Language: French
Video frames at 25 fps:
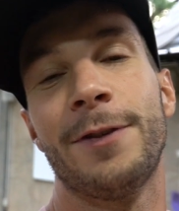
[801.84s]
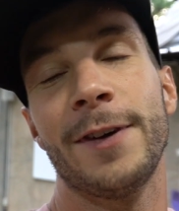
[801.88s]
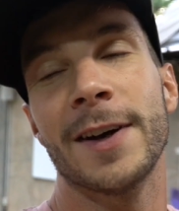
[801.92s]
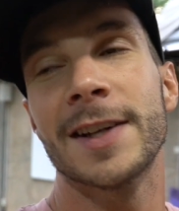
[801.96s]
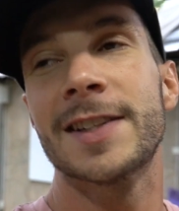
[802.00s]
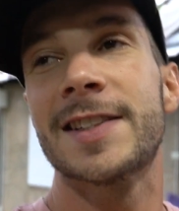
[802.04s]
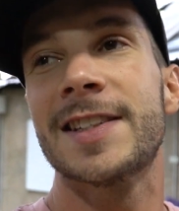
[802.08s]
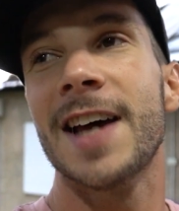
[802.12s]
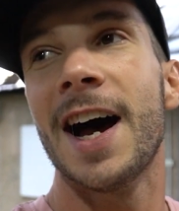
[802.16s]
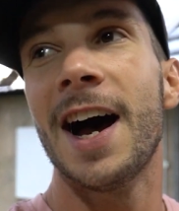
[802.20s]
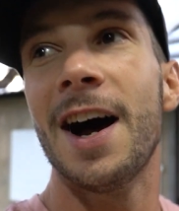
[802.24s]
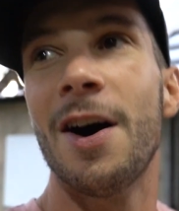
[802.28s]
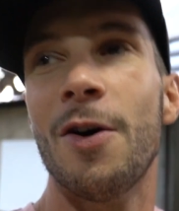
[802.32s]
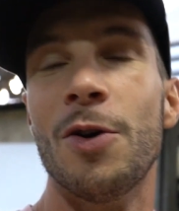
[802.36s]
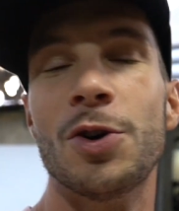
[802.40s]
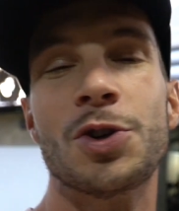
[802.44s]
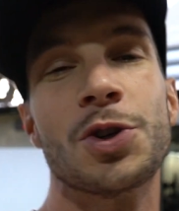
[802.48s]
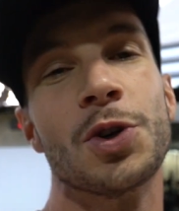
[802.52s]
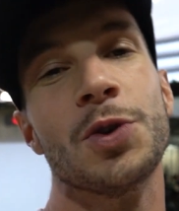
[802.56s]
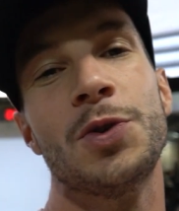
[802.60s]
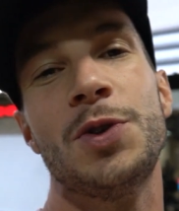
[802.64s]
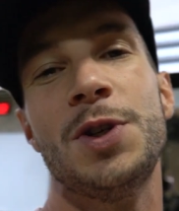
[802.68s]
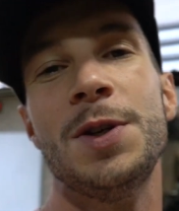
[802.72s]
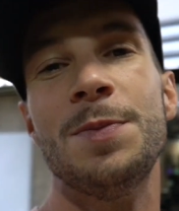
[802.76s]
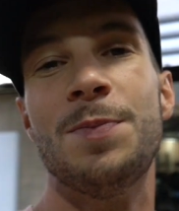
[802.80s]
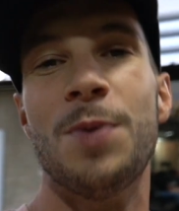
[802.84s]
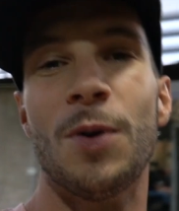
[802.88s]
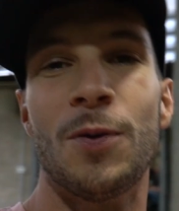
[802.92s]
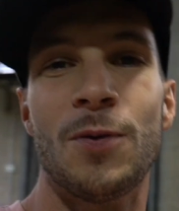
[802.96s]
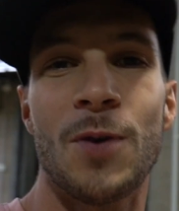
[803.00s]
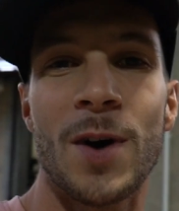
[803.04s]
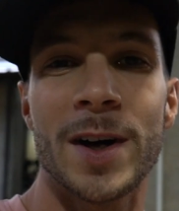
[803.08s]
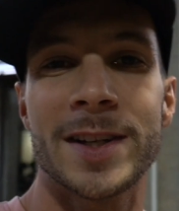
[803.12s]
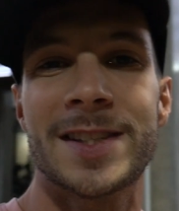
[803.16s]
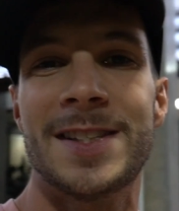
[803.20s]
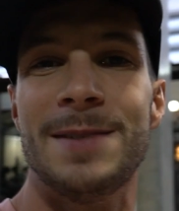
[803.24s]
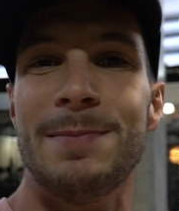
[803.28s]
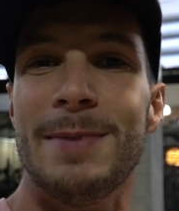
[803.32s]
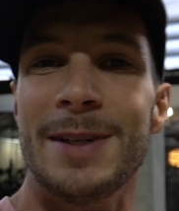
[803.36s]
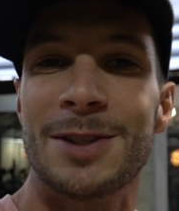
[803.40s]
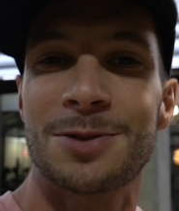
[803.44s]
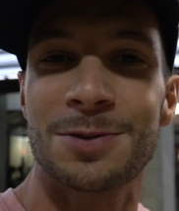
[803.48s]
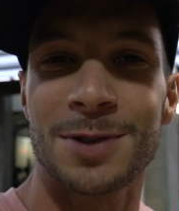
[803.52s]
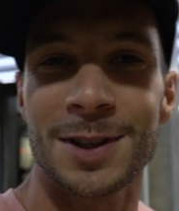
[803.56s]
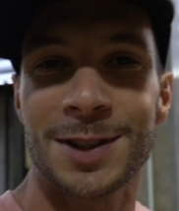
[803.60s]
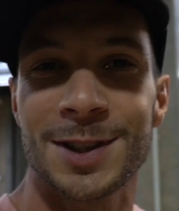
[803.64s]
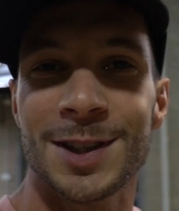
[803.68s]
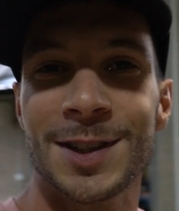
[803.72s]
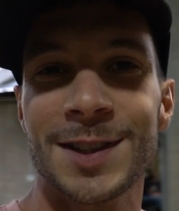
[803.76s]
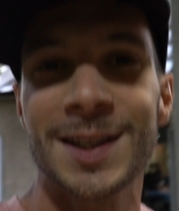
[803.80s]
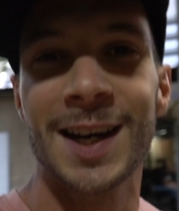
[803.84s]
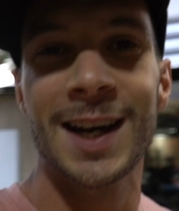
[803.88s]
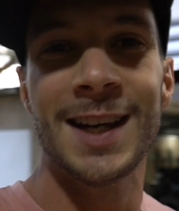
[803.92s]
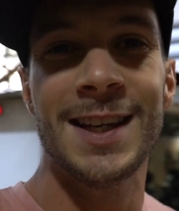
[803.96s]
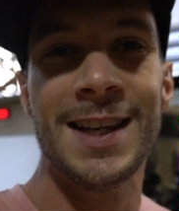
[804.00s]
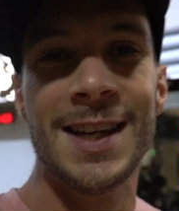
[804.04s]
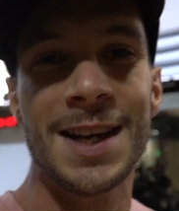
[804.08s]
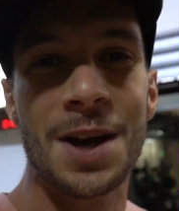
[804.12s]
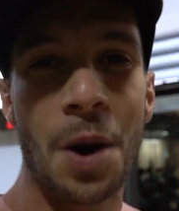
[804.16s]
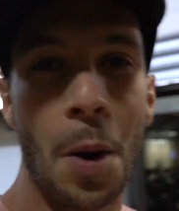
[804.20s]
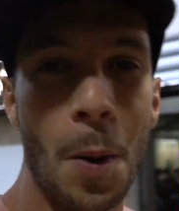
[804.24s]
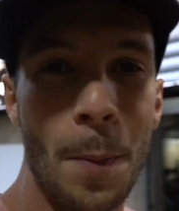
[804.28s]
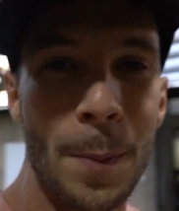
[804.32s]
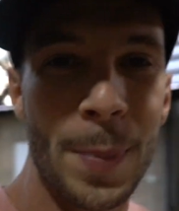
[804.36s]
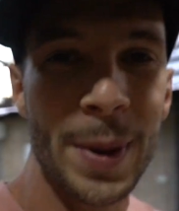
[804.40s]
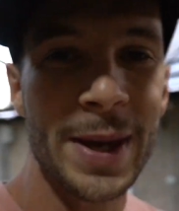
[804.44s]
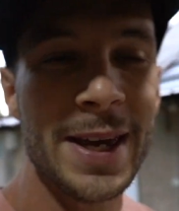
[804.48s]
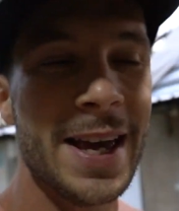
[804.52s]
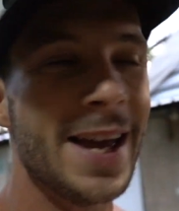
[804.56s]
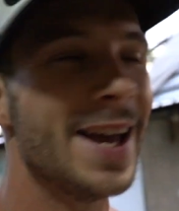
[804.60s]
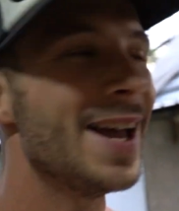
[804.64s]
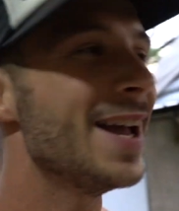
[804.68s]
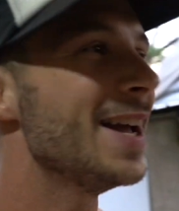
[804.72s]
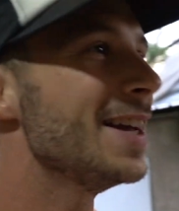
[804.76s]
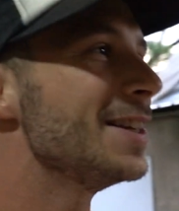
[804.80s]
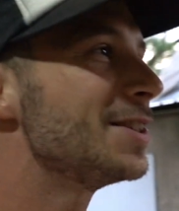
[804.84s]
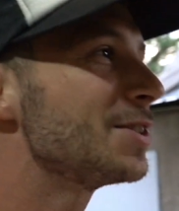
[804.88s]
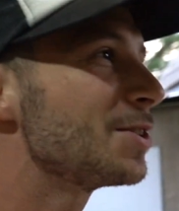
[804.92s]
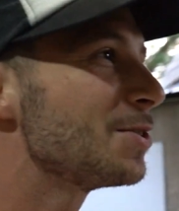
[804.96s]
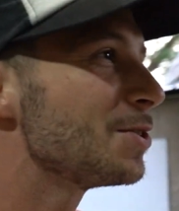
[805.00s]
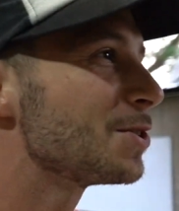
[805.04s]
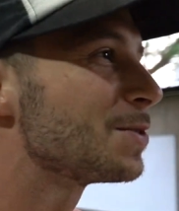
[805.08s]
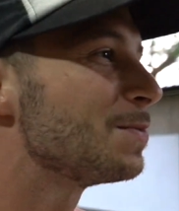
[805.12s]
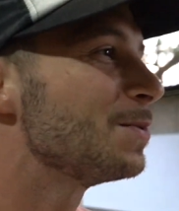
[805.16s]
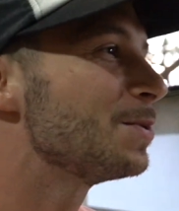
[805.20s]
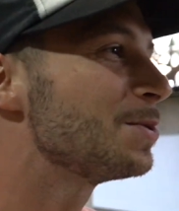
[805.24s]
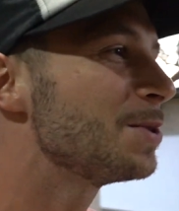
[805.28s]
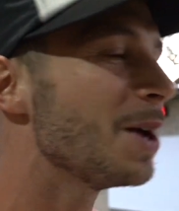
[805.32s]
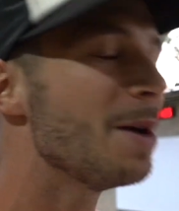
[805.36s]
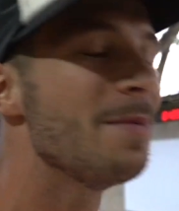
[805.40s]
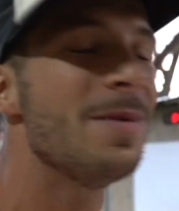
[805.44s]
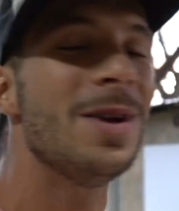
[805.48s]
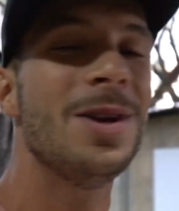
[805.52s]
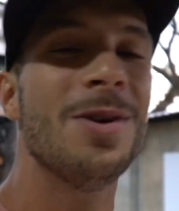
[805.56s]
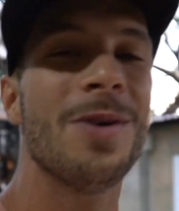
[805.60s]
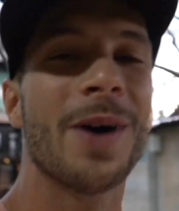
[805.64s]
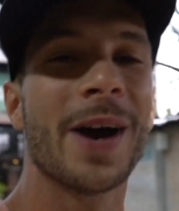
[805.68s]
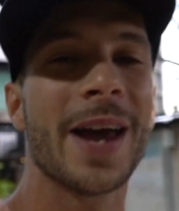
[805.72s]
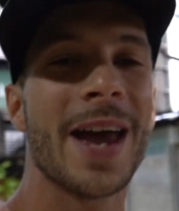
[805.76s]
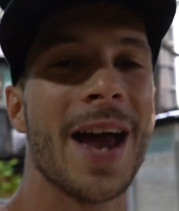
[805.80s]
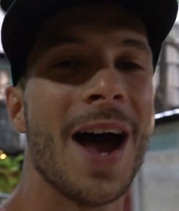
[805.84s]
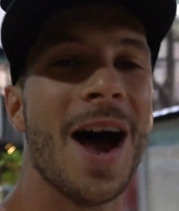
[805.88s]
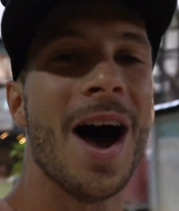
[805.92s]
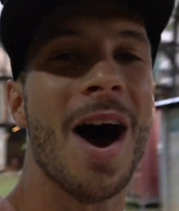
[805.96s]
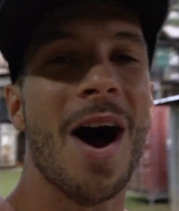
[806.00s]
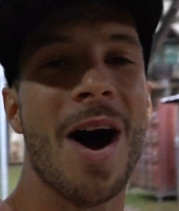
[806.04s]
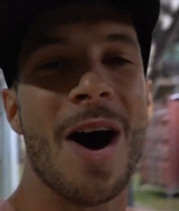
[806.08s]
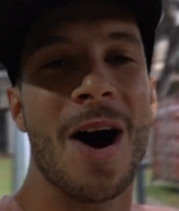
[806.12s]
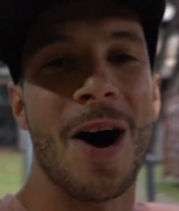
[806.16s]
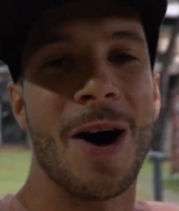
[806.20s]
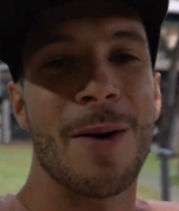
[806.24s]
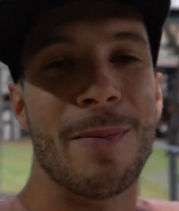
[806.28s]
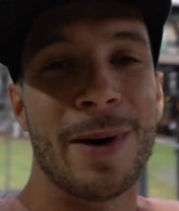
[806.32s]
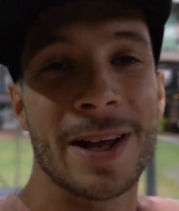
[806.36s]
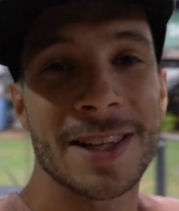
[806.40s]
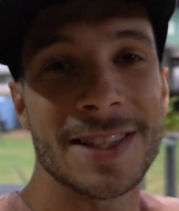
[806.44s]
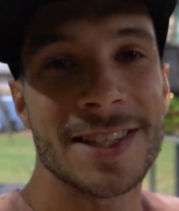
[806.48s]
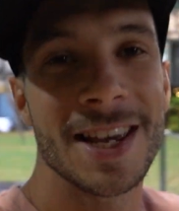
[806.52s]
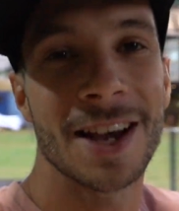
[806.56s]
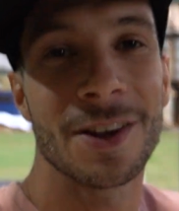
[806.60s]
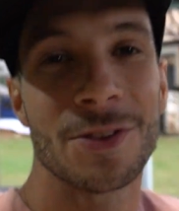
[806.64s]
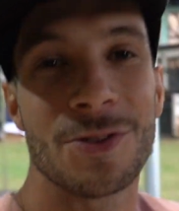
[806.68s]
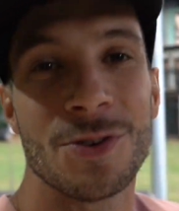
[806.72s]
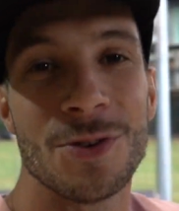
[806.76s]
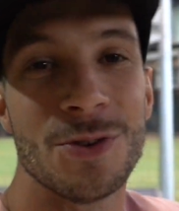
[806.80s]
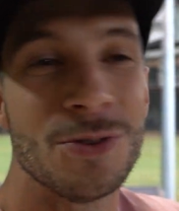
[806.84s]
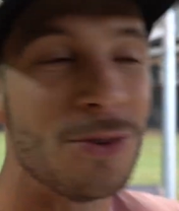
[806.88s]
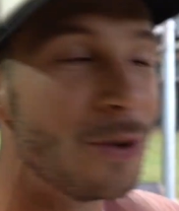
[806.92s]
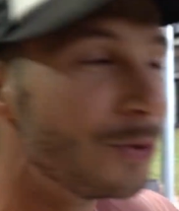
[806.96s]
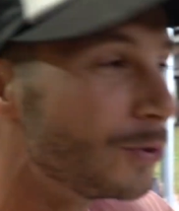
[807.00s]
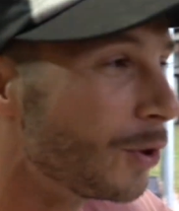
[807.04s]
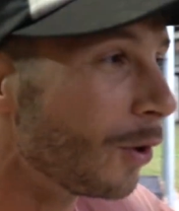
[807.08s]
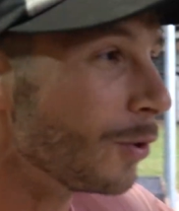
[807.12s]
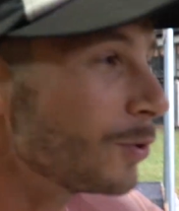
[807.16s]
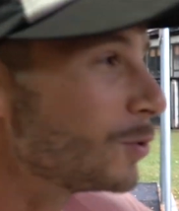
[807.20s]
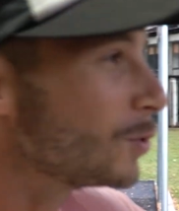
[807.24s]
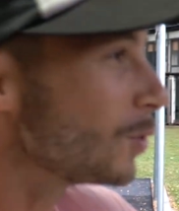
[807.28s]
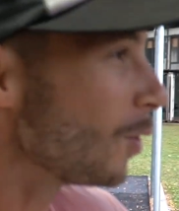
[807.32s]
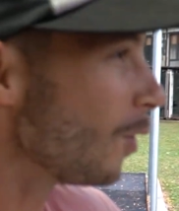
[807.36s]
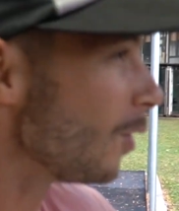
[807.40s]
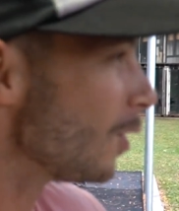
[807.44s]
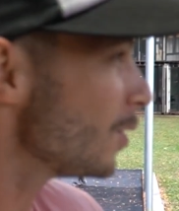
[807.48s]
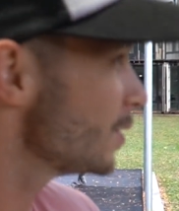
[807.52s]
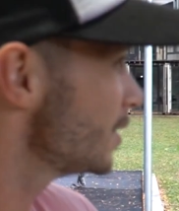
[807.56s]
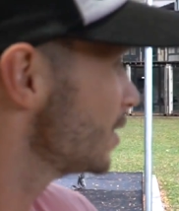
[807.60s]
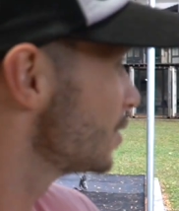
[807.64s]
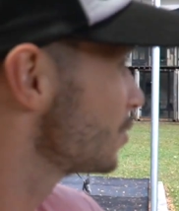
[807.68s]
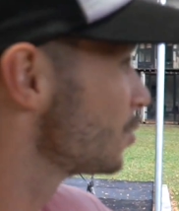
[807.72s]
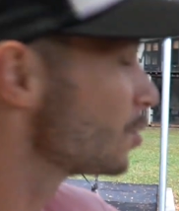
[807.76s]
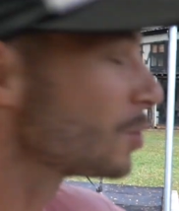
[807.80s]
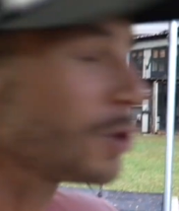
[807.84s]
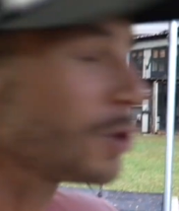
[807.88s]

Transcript: faire ça aujourd'hui pour voir si mes 60 trainings ont payé. Est-ce que je me suis amélioré en matière d'endurance de, Est-ce que